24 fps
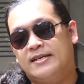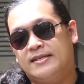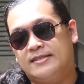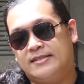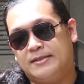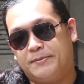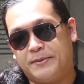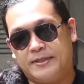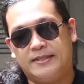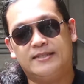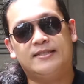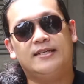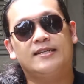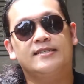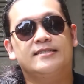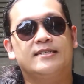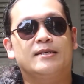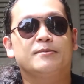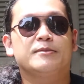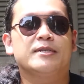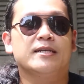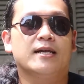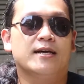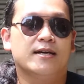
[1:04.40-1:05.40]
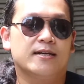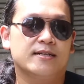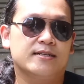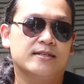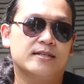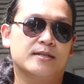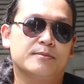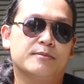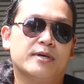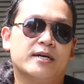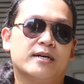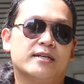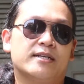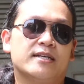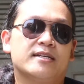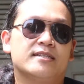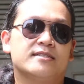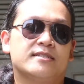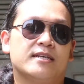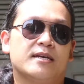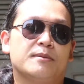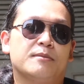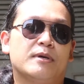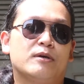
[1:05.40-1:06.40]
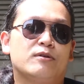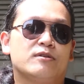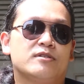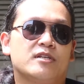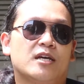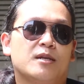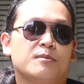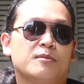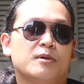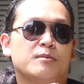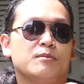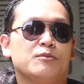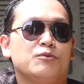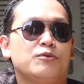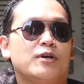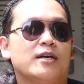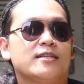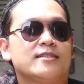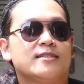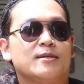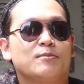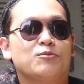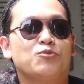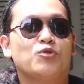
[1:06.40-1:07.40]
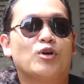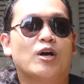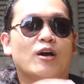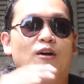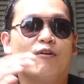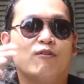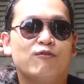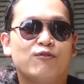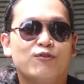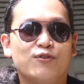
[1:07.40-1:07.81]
Seperti tadi saya bilang, kemarin saya barusan membuat sebuah